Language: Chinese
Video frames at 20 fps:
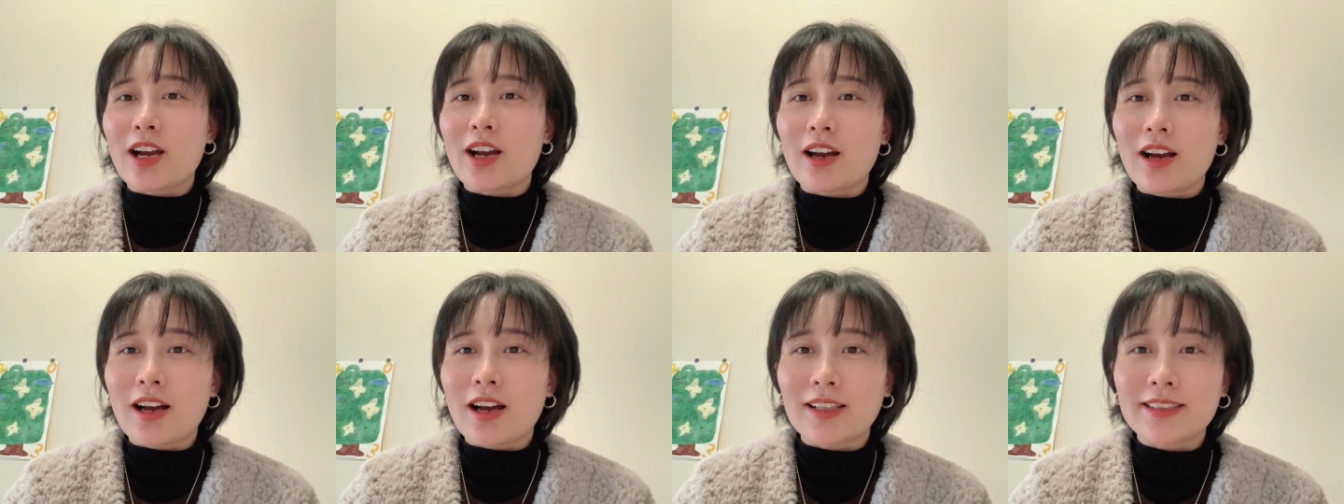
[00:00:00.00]

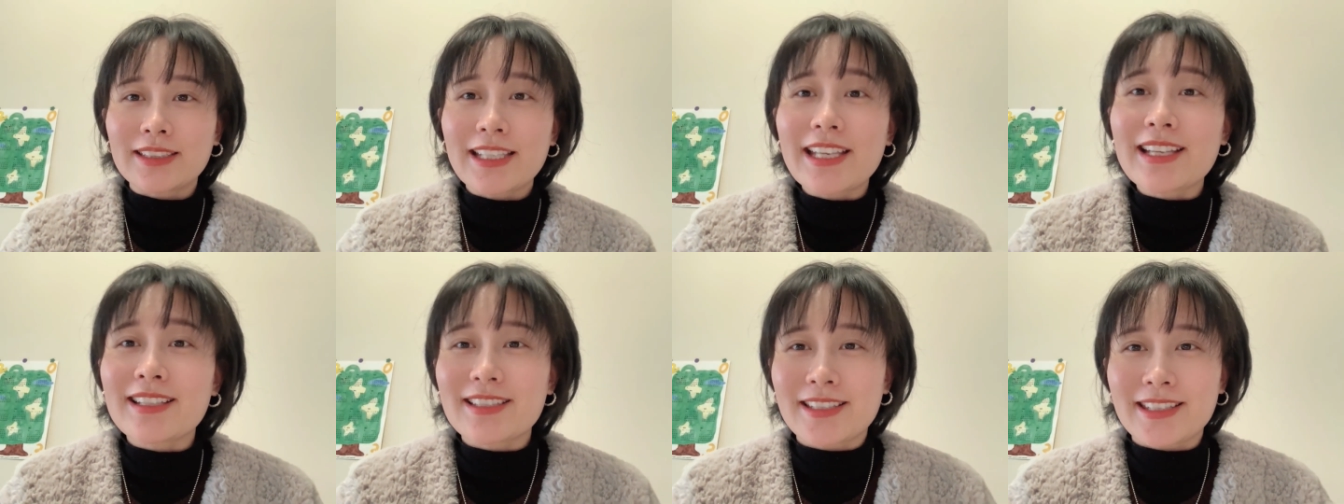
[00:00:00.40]
啊
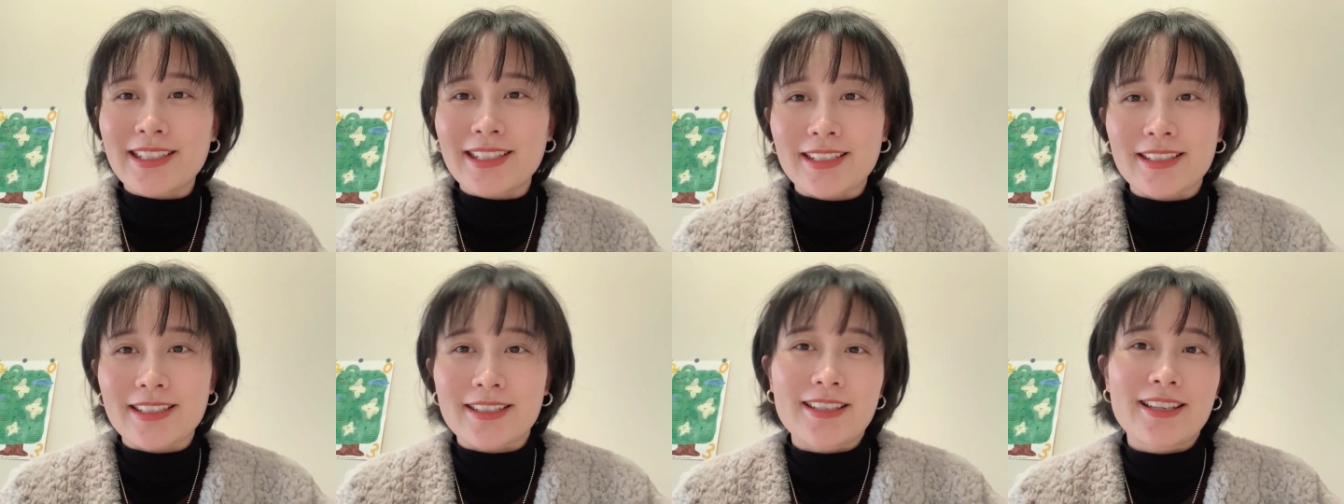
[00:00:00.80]
电
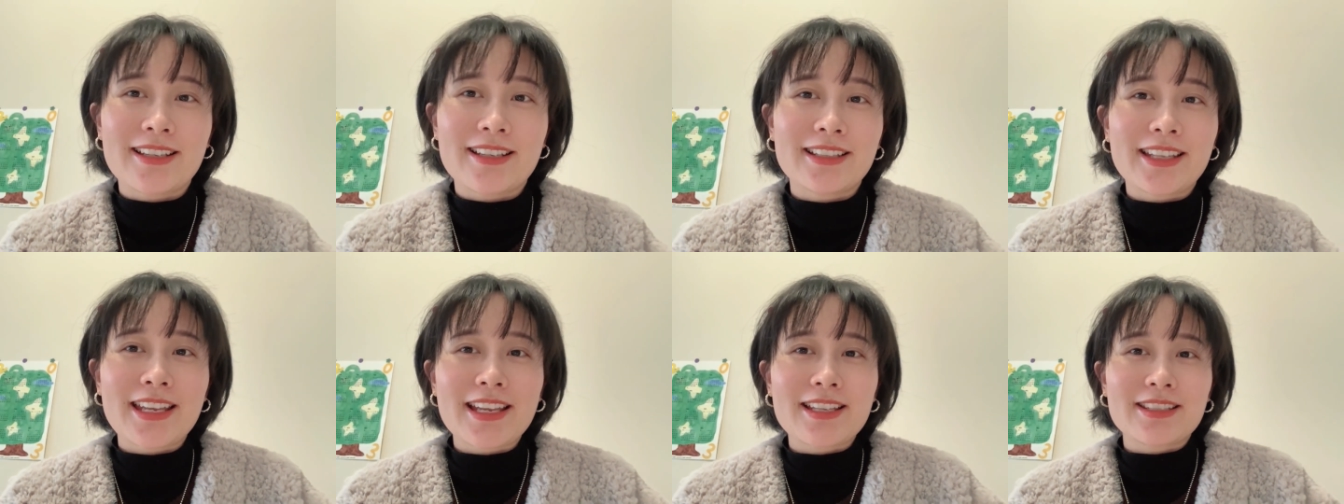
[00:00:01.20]
子
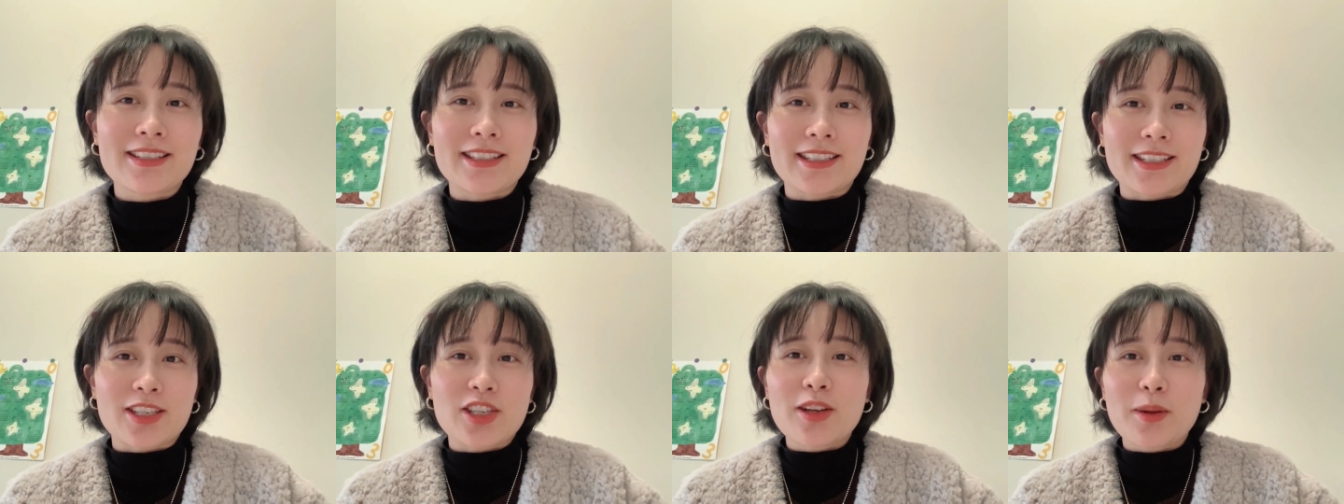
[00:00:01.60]
电
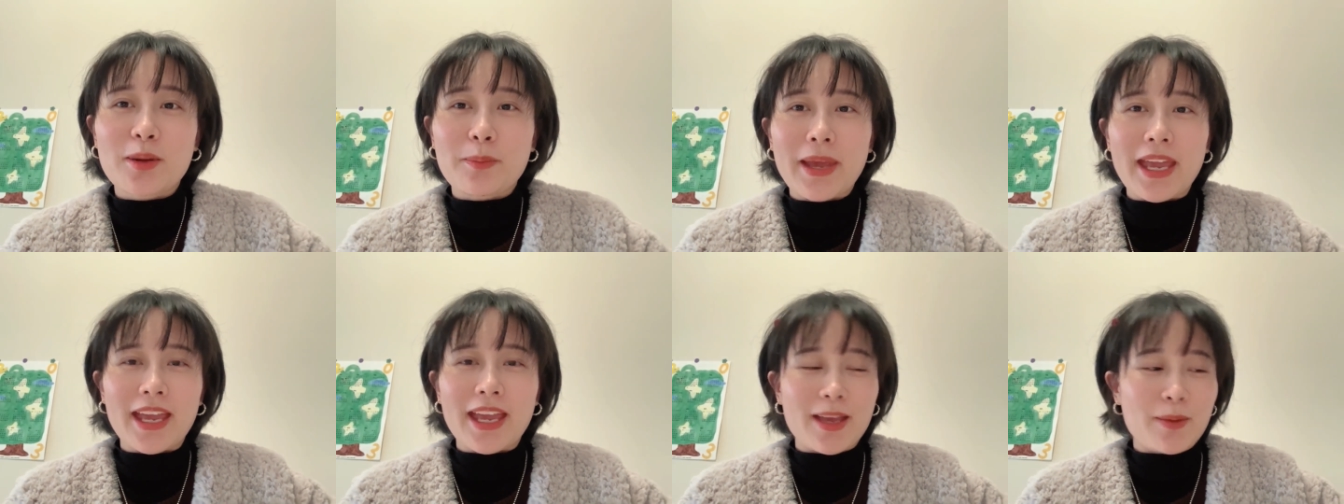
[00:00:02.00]
子设
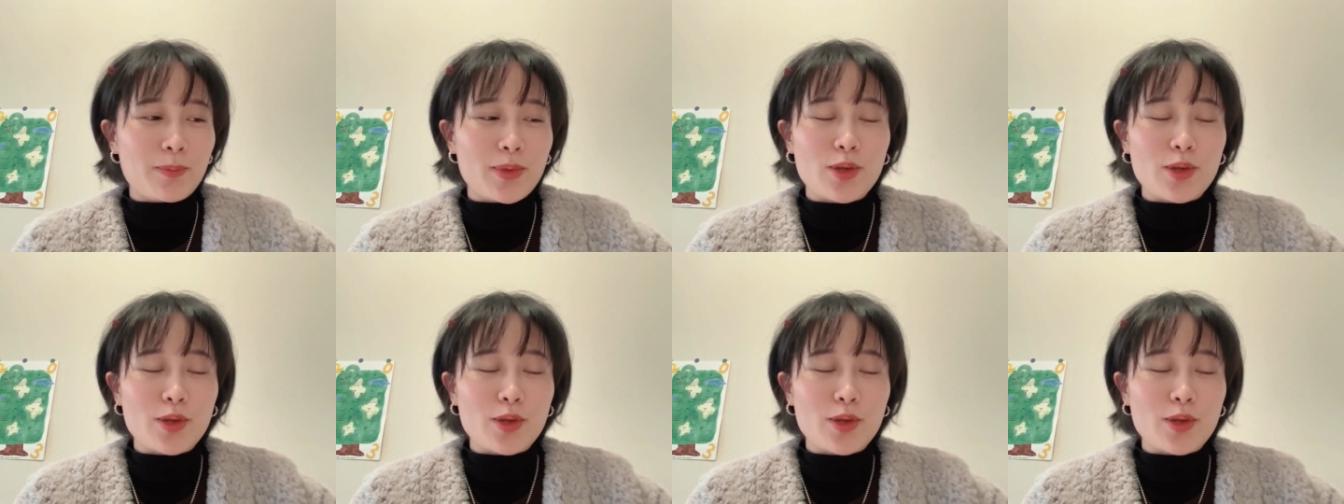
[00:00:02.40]
备